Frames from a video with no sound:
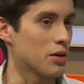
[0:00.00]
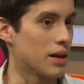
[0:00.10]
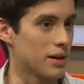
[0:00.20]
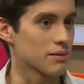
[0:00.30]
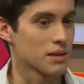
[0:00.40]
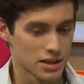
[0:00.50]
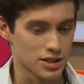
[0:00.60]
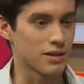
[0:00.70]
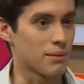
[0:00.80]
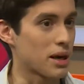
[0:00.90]
eh,
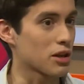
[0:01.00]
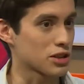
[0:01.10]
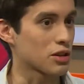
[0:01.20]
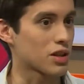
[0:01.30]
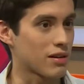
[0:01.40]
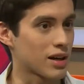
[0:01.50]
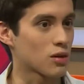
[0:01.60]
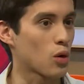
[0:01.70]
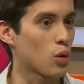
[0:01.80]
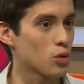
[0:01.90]
llevan varios años
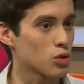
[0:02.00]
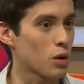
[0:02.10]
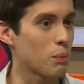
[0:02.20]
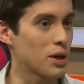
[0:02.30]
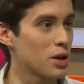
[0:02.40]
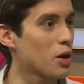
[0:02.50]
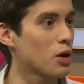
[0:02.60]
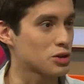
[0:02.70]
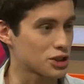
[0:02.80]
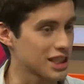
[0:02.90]
trabajando juntos, pero
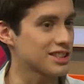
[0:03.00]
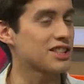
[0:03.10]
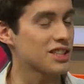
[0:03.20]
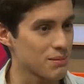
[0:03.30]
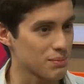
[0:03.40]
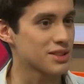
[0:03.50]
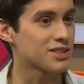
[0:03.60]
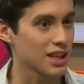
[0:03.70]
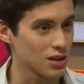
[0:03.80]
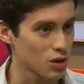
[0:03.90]
ya se siguen
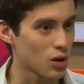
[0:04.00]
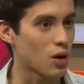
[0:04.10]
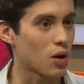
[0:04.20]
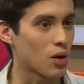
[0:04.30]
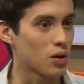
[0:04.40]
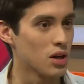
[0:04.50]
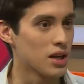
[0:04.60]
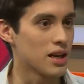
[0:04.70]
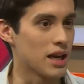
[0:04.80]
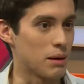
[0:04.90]
pensando
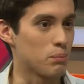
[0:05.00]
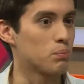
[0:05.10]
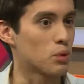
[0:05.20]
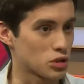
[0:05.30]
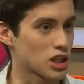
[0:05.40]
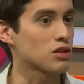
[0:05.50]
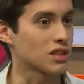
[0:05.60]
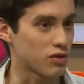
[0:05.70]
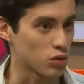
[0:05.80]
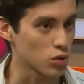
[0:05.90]
eh, proyectos
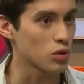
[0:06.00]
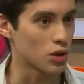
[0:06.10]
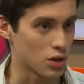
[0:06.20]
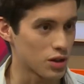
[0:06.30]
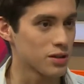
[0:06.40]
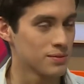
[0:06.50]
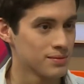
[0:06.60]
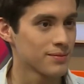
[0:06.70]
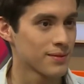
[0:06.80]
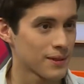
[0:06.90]
a Todo el
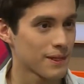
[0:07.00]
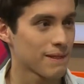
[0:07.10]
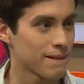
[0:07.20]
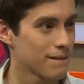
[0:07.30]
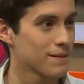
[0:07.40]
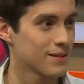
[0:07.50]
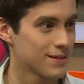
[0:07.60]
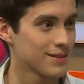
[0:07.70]
tiempo, todo, el tiempo. Todo